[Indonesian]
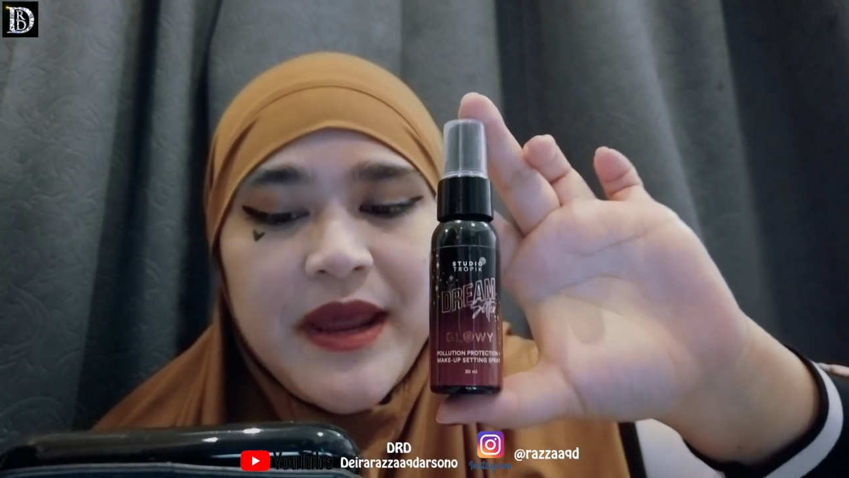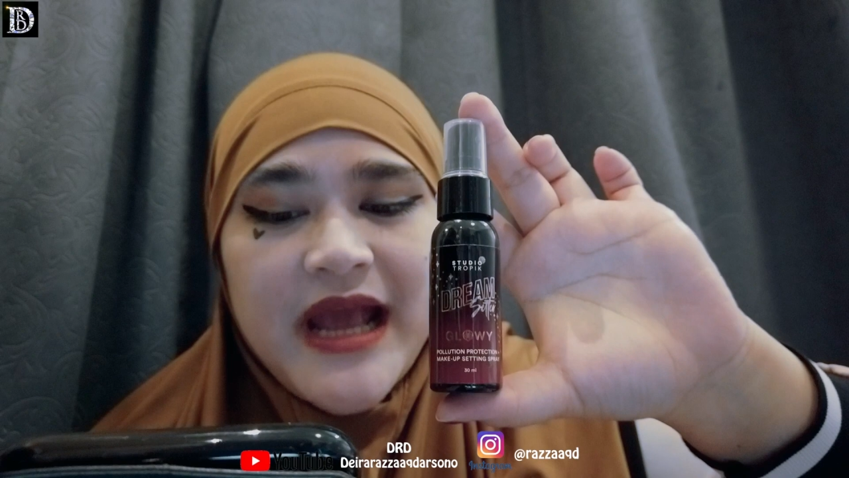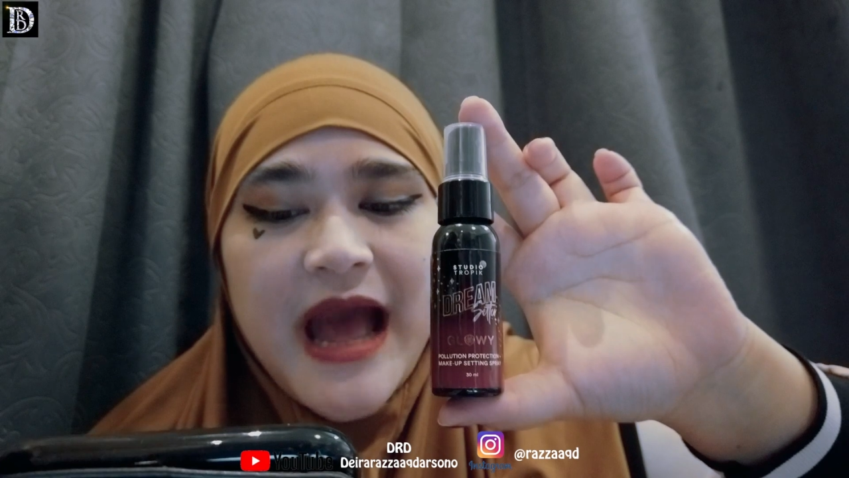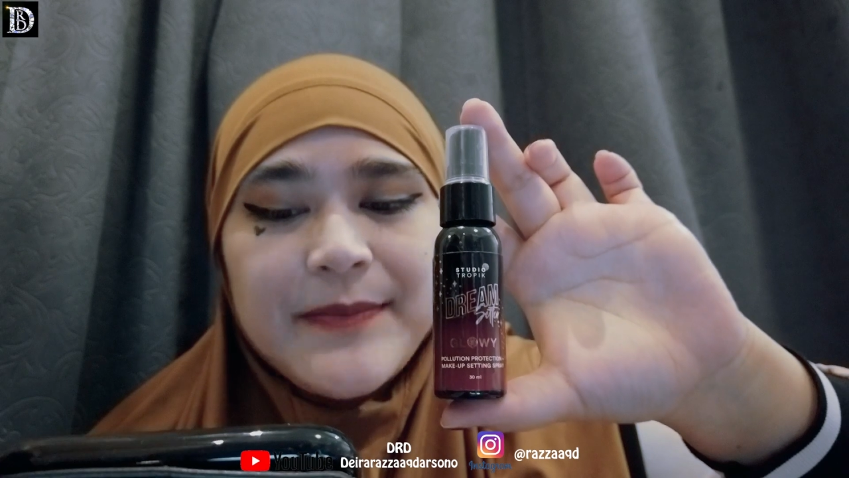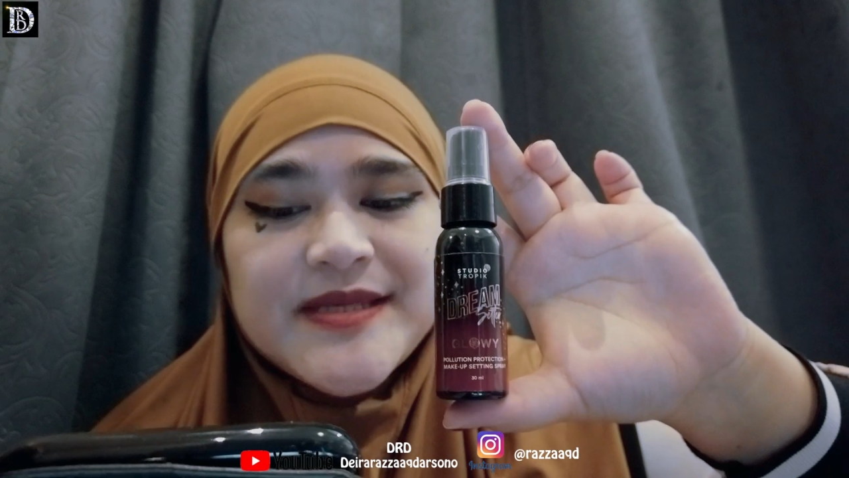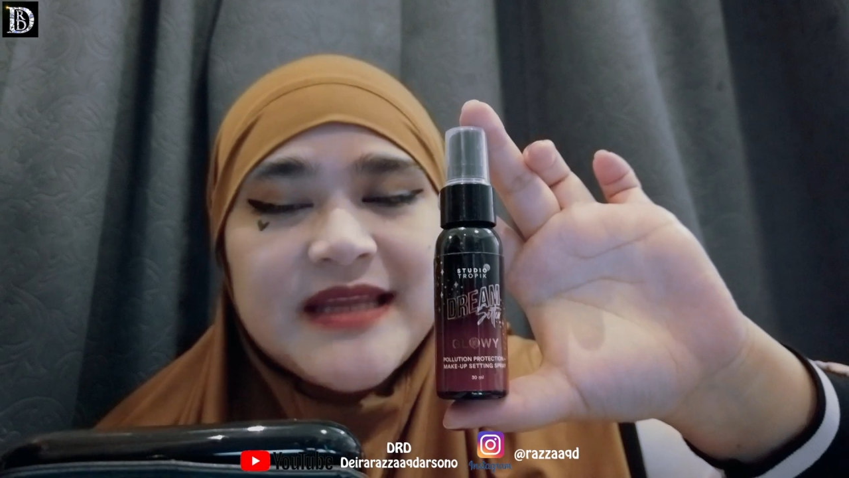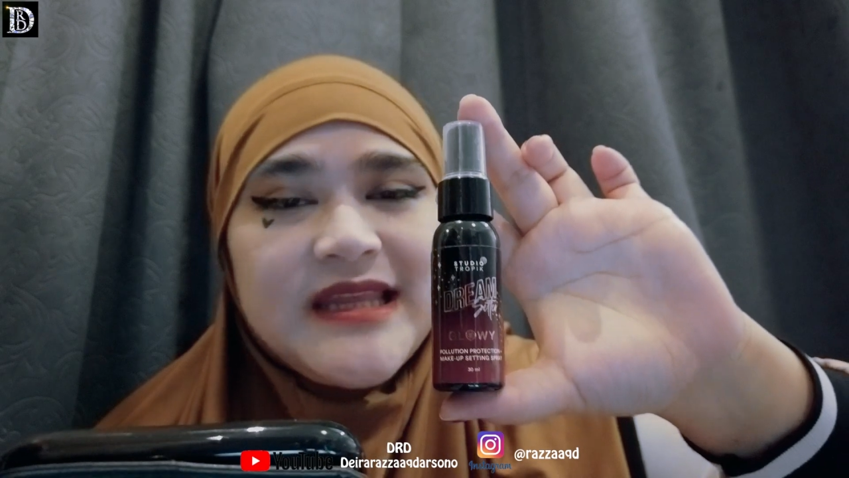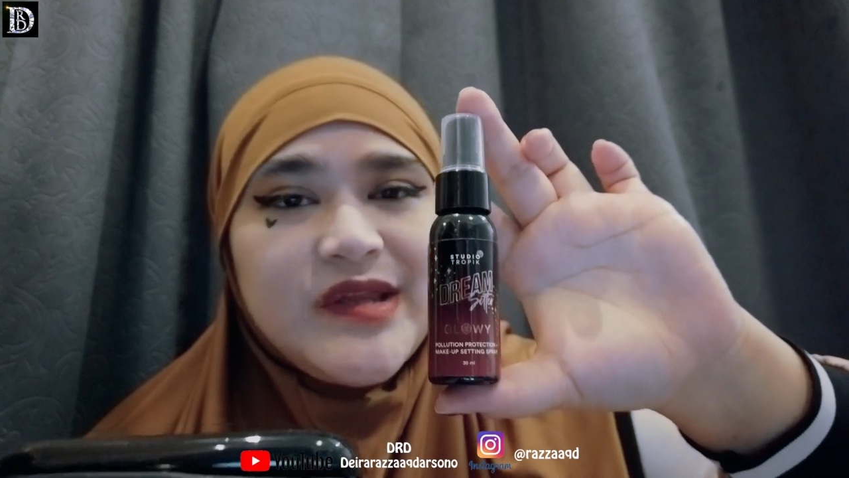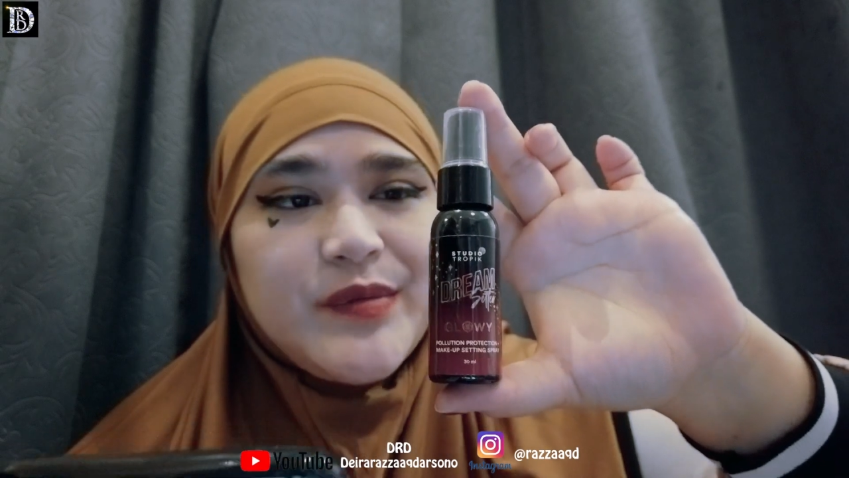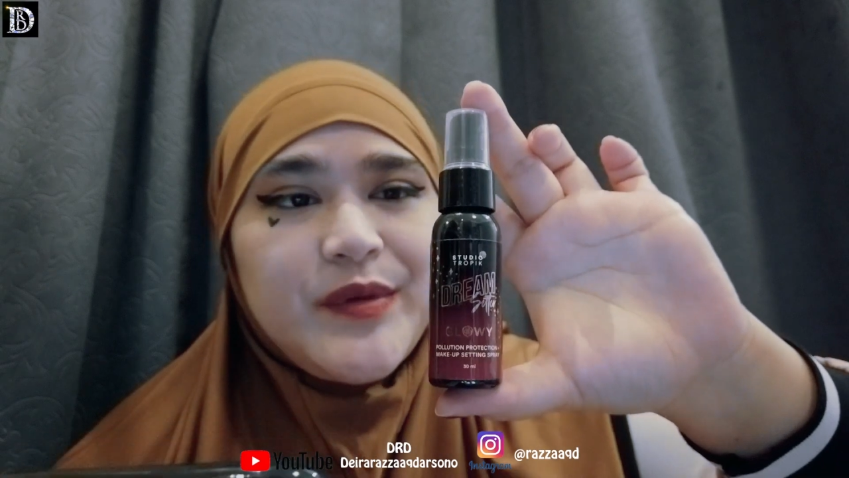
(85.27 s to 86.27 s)
Makeup
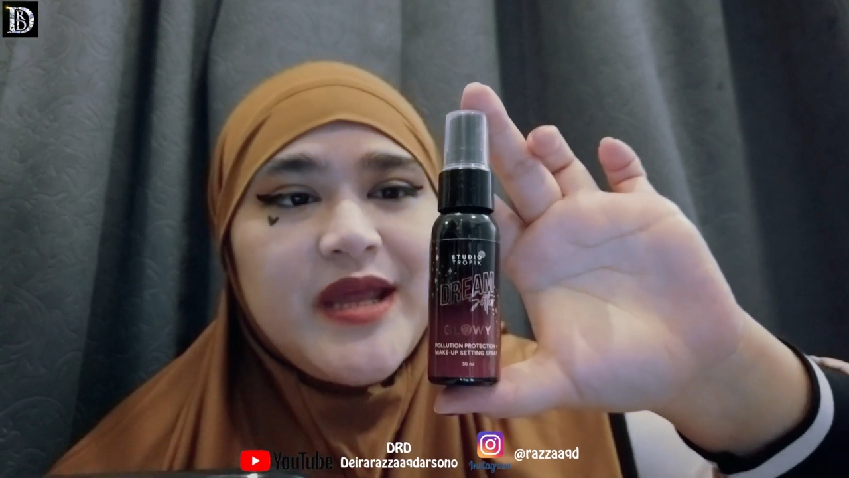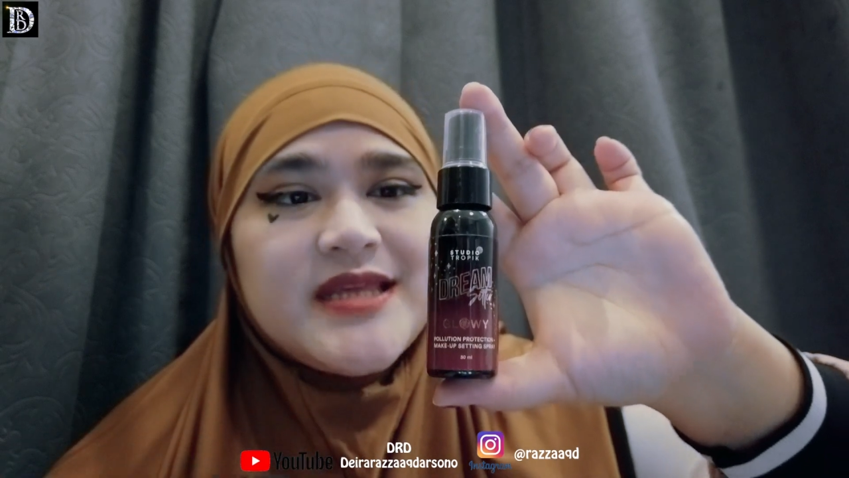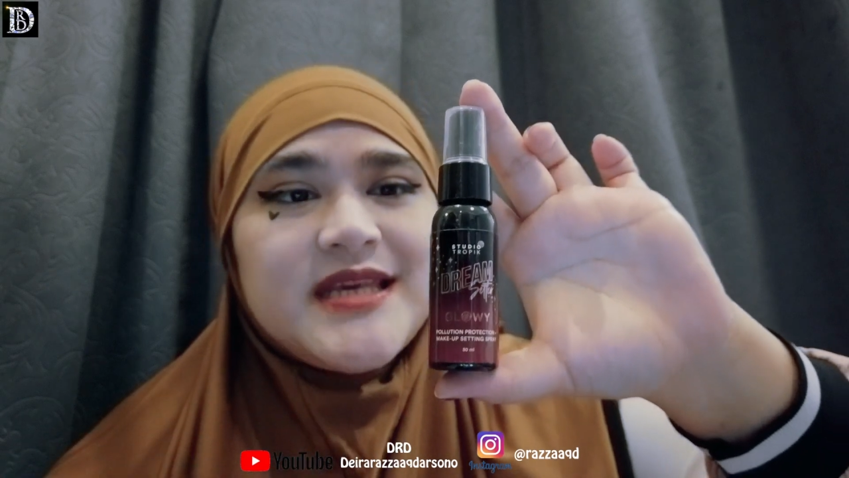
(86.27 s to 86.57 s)
Setting Spray.